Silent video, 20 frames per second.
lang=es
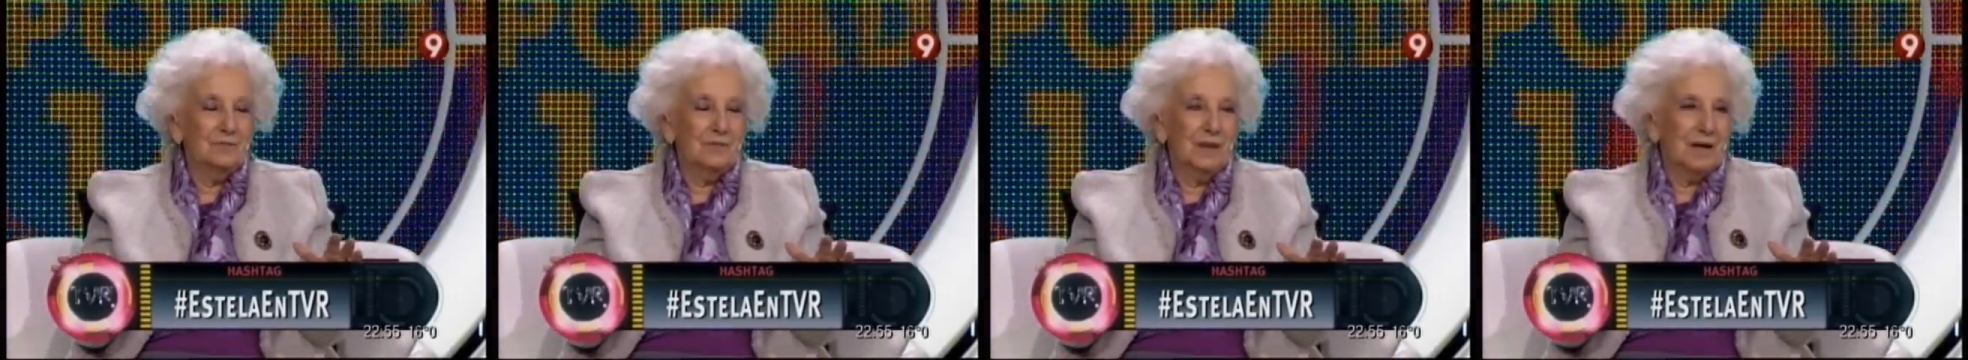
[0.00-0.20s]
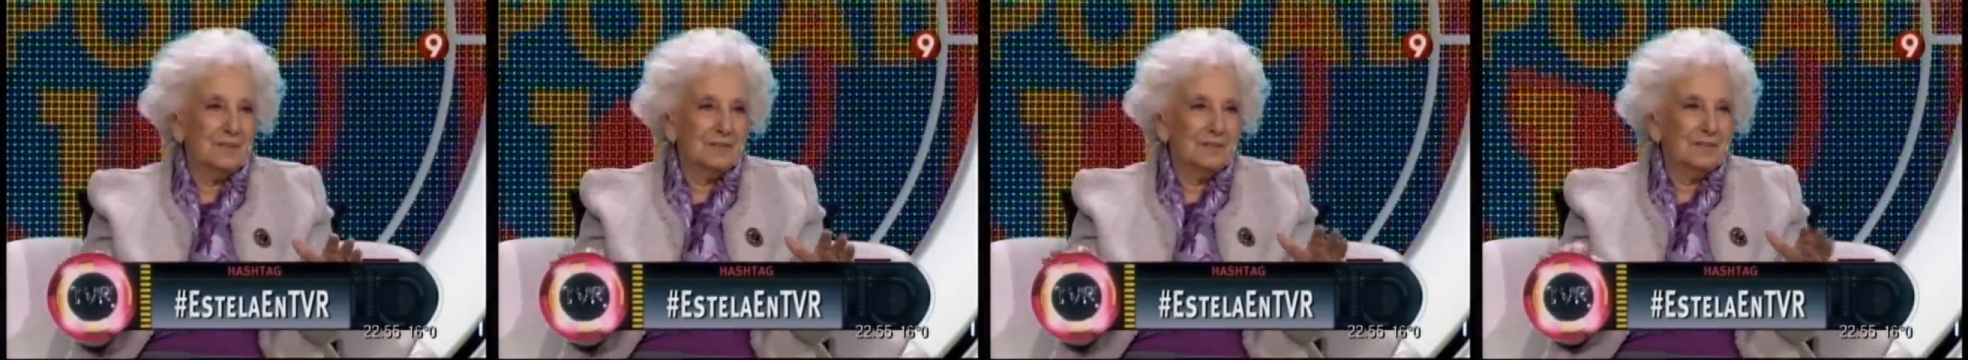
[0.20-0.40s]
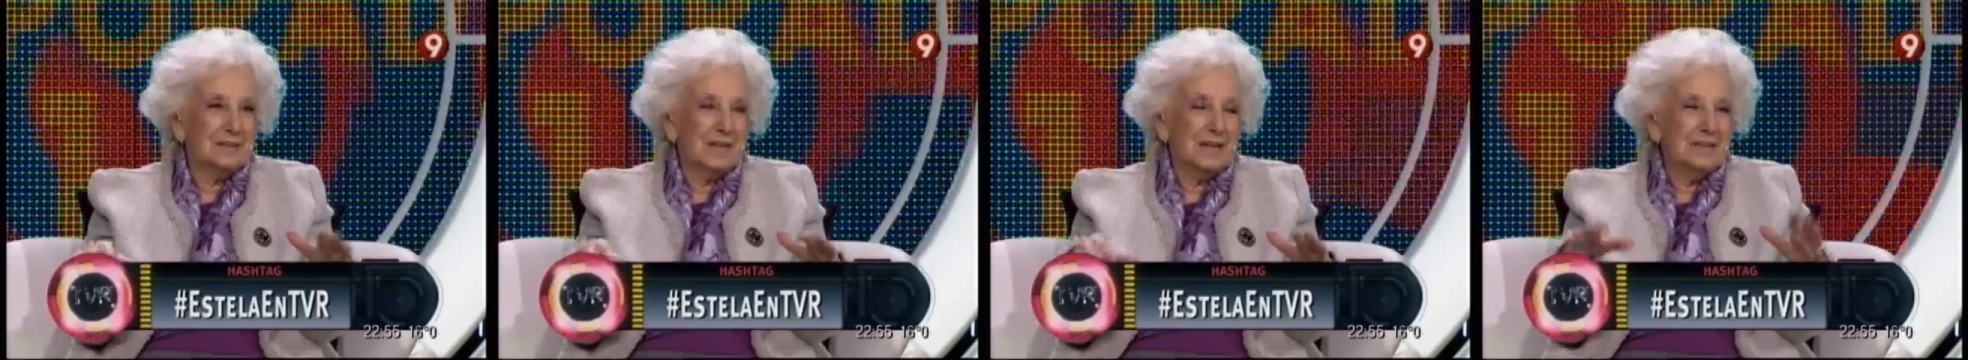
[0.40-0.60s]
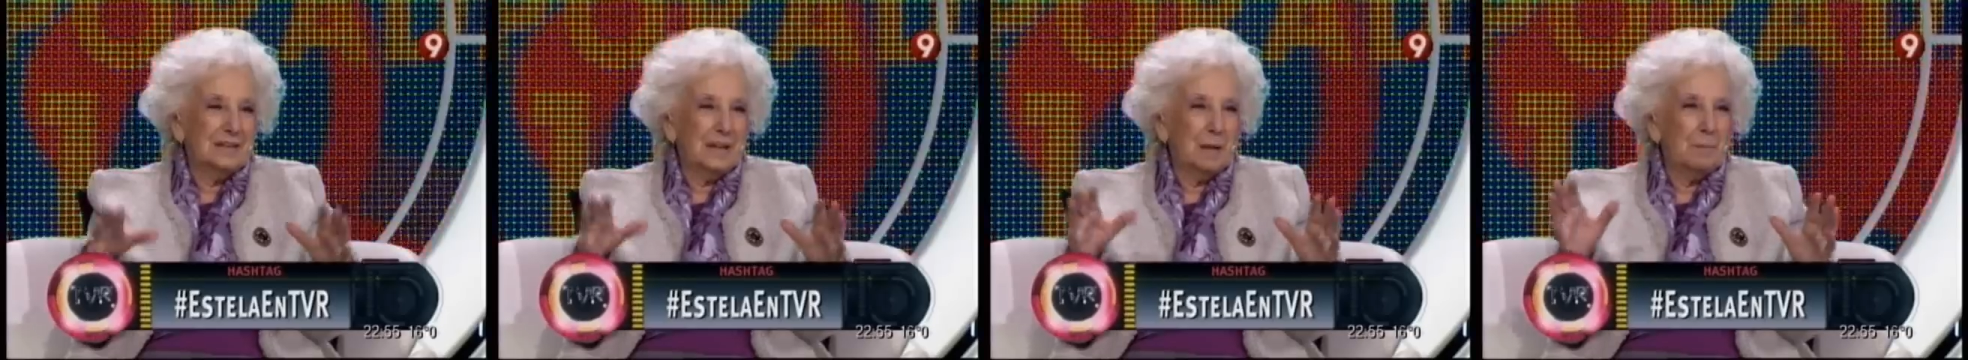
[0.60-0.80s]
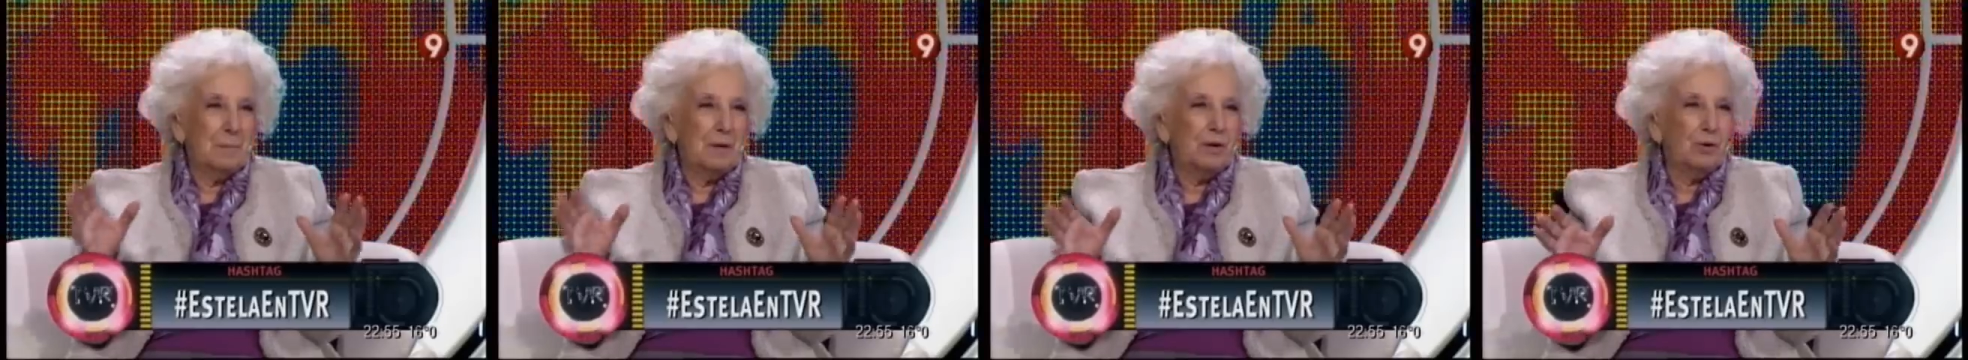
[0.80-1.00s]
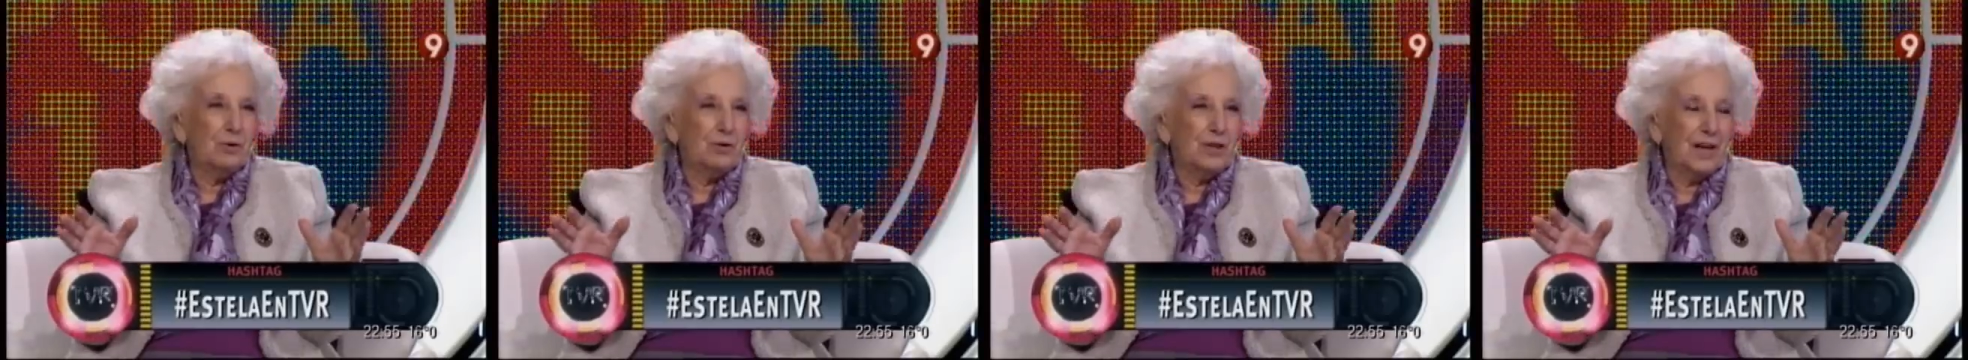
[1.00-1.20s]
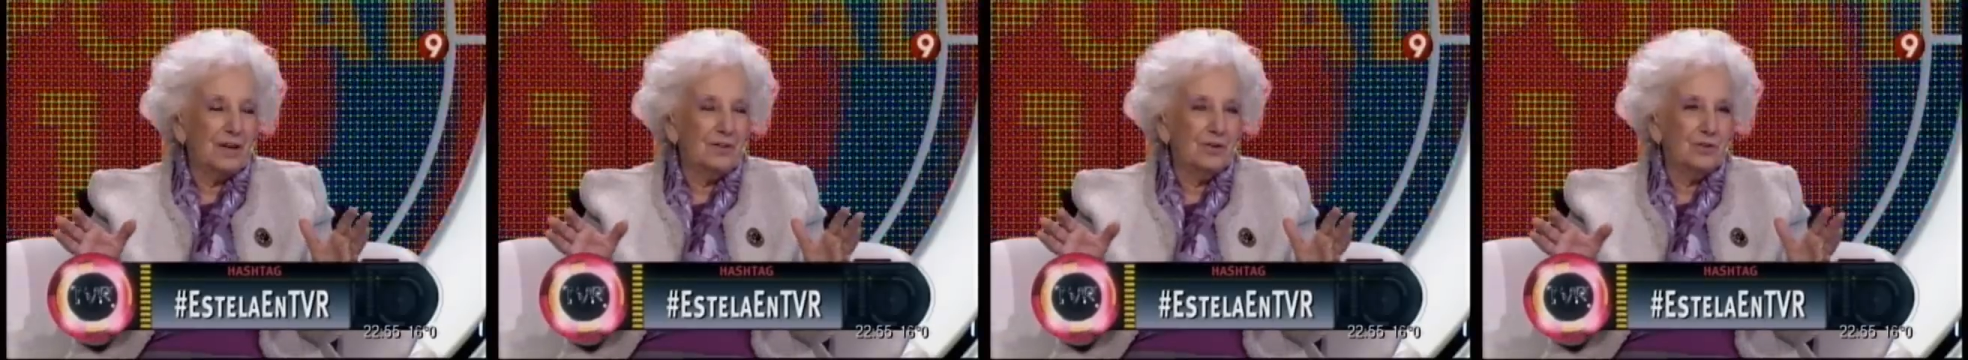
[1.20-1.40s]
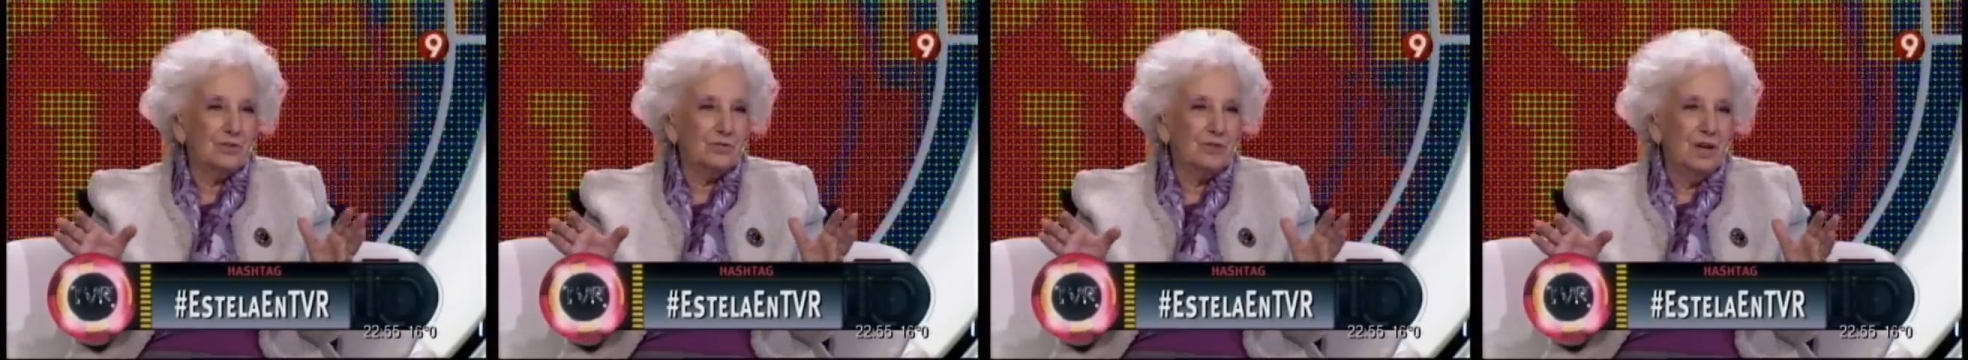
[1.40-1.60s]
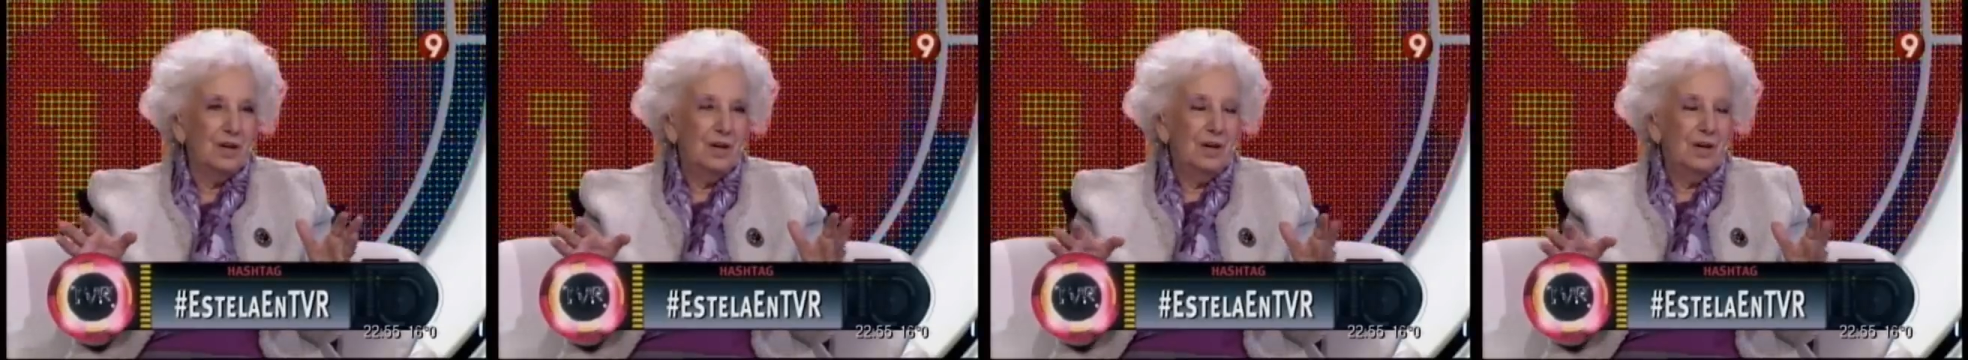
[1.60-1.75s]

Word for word: hace treinta y pico de años,